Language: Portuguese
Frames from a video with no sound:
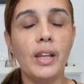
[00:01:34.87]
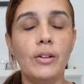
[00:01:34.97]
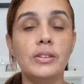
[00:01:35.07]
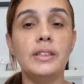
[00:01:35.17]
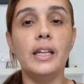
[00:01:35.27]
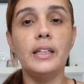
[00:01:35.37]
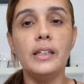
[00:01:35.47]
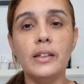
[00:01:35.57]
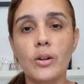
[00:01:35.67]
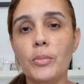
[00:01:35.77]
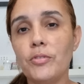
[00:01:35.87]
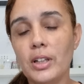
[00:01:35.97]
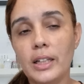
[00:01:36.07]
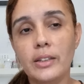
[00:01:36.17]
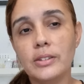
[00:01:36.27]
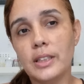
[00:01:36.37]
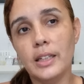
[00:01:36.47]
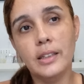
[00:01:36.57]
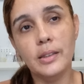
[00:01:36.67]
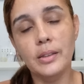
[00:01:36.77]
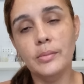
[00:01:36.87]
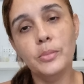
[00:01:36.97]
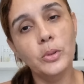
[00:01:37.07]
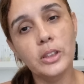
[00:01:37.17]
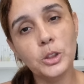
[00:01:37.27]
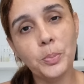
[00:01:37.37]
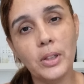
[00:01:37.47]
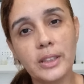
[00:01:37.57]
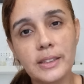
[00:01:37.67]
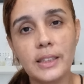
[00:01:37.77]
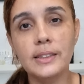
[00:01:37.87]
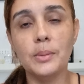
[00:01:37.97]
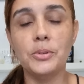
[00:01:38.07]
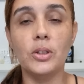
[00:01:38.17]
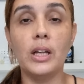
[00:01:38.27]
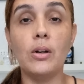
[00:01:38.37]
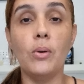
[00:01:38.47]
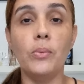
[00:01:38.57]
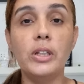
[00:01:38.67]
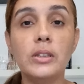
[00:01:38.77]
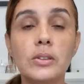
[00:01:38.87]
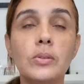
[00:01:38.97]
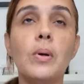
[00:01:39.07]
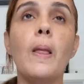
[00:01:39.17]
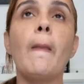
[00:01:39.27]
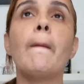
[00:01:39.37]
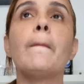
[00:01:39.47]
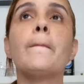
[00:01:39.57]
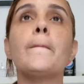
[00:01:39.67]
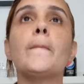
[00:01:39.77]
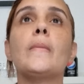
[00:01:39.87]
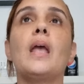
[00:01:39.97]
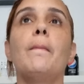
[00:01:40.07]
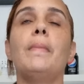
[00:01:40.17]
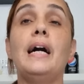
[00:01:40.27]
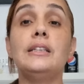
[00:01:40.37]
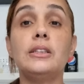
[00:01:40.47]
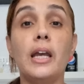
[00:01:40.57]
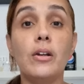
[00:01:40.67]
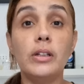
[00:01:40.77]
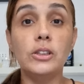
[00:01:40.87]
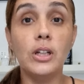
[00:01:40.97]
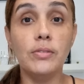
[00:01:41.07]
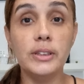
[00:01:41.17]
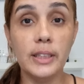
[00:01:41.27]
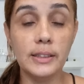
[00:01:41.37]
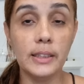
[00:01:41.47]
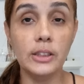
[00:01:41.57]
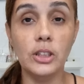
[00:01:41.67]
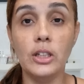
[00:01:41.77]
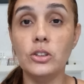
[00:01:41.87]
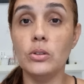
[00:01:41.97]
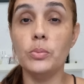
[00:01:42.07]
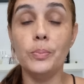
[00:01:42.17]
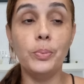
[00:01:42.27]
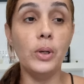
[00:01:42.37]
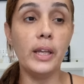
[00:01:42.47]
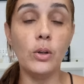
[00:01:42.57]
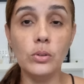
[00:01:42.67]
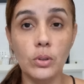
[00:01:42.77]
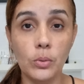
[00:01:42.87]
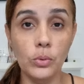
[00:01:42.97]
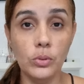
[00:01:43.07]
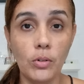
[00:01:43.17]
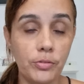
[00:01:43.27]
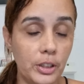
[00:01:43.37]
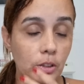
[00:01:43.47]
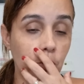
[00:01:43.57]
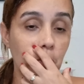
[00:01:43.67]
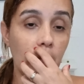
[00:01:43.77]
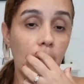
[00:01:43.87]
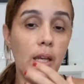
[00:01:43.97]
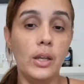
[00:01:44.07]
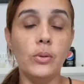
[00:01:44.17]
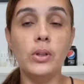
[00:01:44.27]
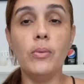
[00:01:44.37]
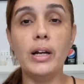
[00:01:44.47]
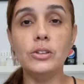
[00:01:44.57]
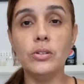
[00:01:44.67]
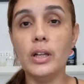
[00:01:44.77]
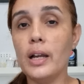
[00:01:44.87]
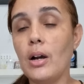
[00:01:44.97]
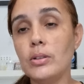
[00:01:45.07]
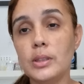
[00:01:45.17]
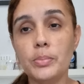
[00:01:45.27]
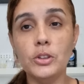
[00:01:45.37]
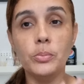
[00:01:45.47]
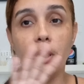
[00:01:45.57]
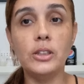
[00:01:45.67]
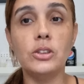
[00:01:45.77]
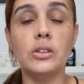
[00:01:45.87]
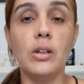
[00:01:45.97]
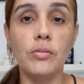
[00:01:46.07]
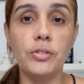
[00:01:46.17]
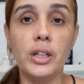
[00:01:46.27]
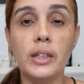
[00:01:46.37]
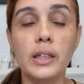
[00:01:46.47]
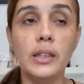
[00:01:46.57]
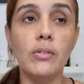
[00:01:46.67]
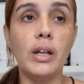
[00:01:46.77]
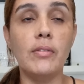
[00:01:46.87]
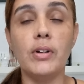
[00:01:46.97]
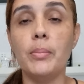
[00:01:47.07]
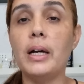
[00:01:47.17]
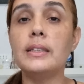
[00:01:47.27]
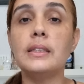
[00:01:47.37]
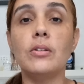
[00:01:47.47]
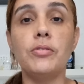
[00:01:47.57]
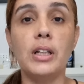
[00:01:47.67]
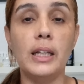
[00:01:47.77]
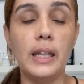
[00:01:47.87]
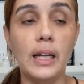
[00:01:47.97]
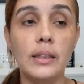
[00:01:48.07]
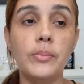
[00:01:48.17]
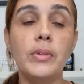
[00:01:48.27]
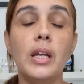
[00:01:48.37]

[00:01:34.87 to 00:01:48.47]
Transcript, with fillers: Eu sei que, como eu falei, eu sei que muitas podem se decepcionar com isso, mas quero deixar vocês aqui, gente, porque eu, o do vídeo. Eu não acho legal eu simplesmente não vir aqui, não gravar mais e não falar nada.